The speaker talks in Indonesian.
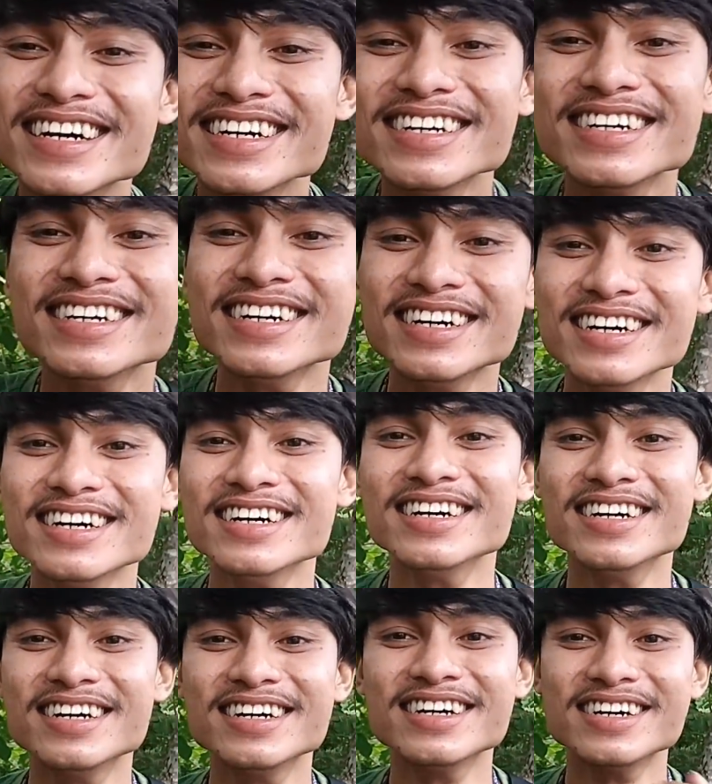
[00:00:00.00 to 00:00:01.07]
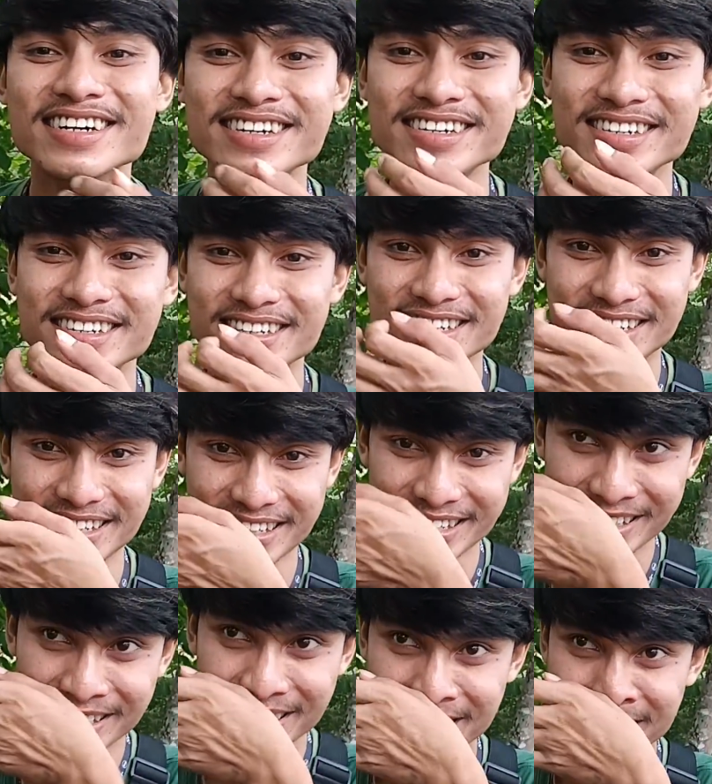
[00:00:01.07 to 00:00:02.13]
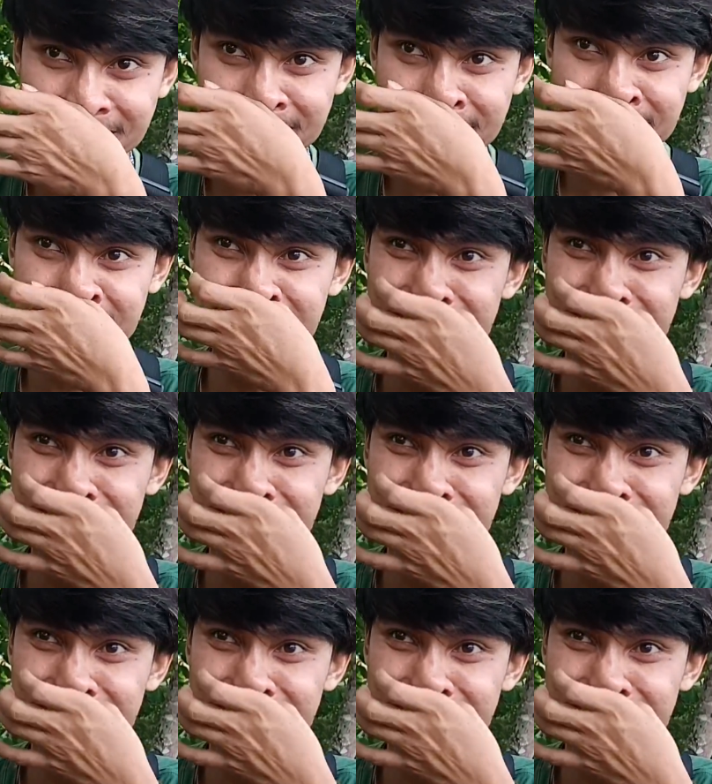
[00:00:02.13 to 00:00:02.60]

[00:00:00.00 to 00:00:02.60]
Urung deleng nak deleng nak komsul terus nabrak kol.